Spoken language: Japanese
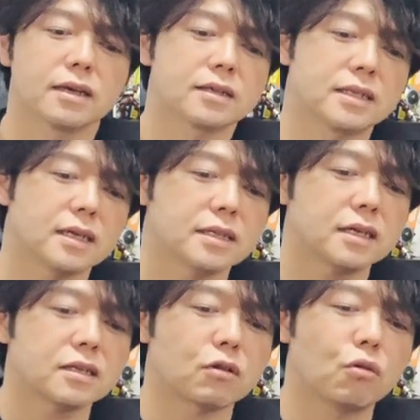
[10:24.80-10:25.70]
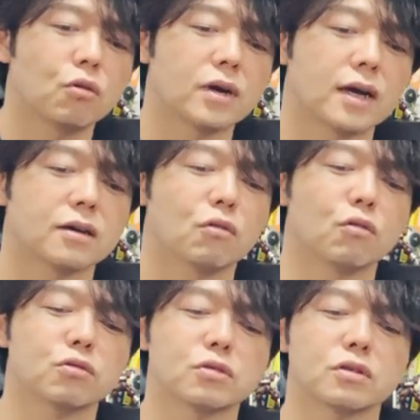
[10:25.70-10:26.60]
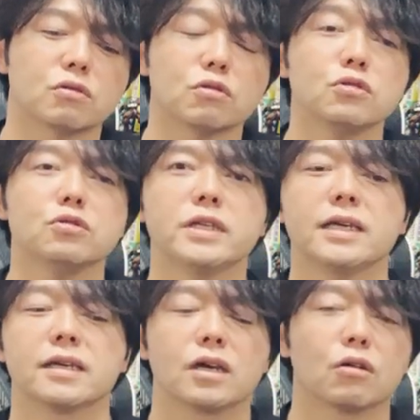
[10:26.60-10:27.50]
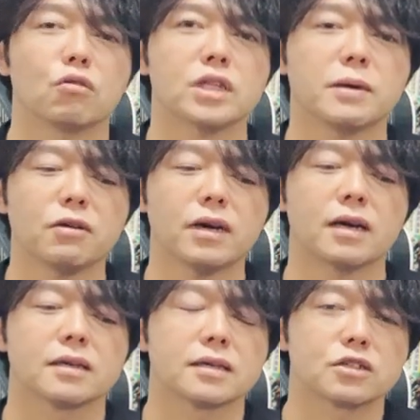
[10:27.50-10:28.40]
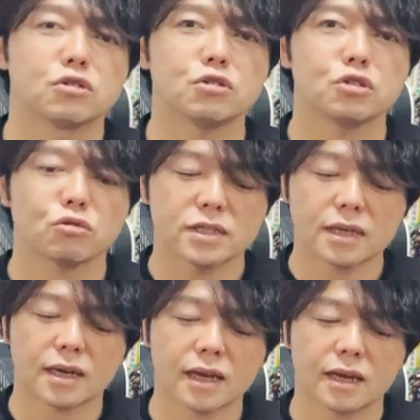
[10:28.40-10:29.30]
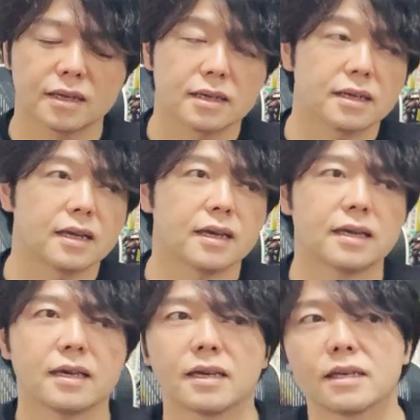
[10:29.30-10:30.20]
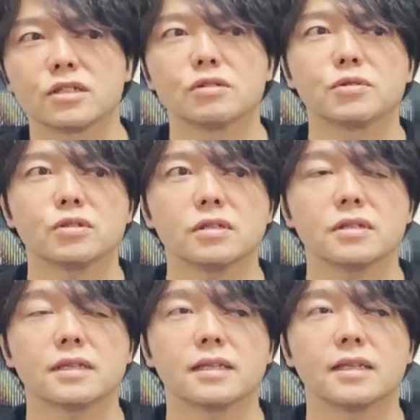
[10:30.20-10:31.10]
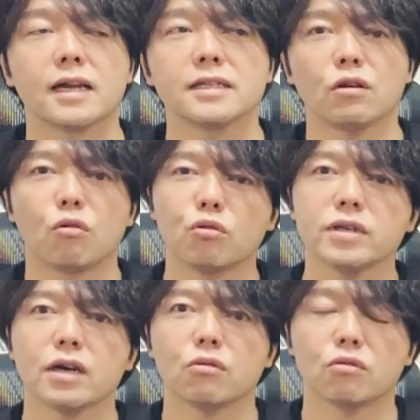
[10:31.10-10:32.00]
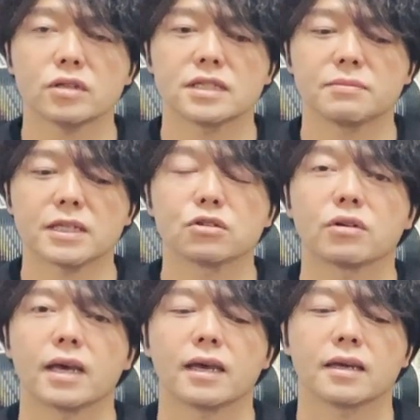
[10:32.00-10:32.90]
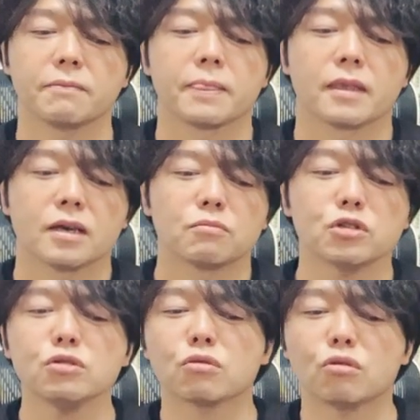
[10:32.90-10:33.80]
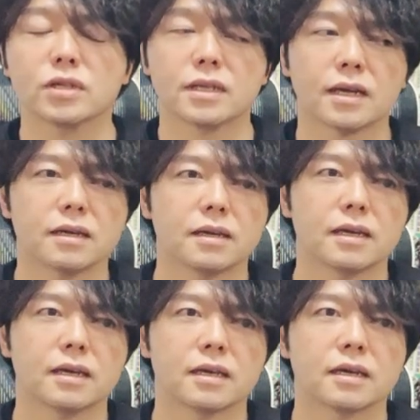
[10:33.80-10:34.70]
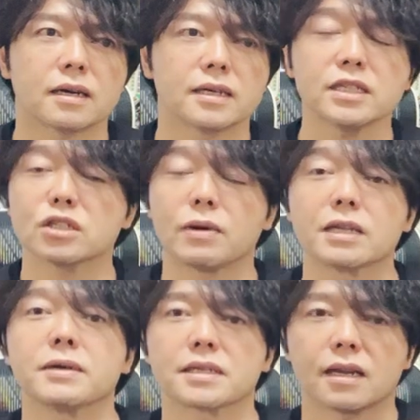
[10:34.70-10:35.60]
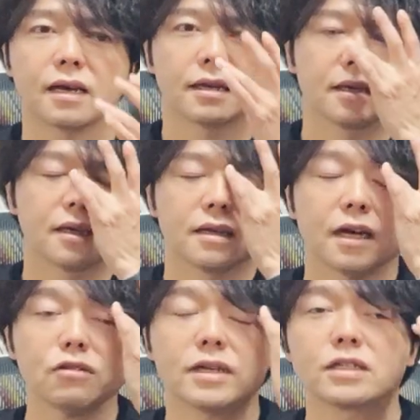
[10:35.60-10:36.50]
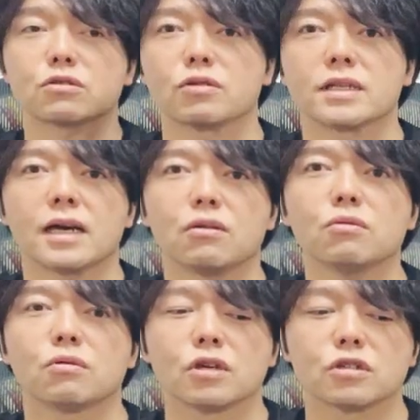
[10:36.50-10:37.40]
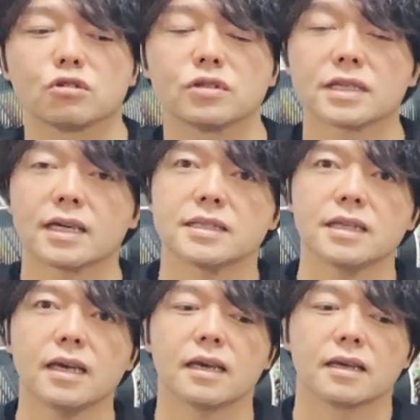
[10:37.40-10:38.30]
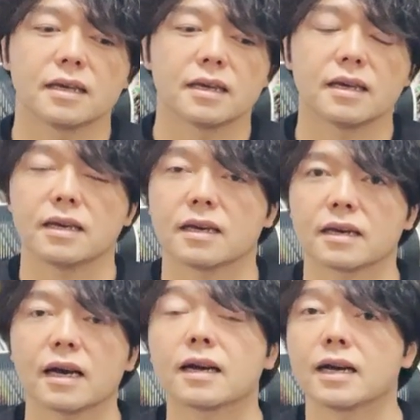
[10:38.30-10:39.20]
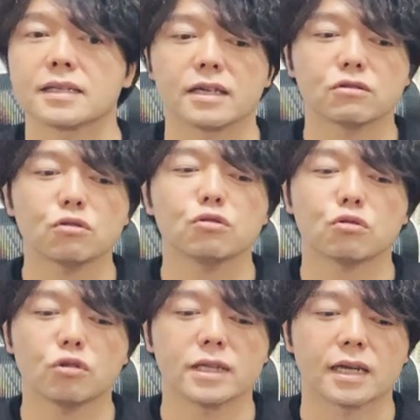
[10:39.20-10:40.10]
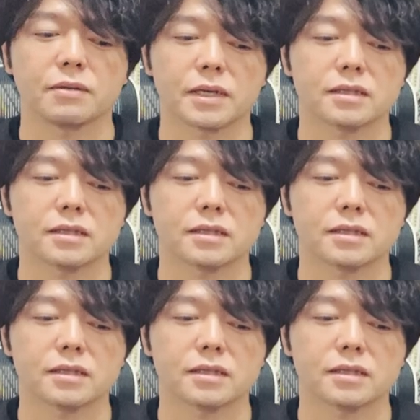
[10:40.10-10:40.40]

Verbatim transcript: 前半じゃなくて後半起こるというふうにこういった場合は吸収をしながら、えー、自分なりに翻訳をしますよね。もちろんこういった、えー、リスクもありますからあとはリスクとリターンを数値化して、えー、考えていくということになりま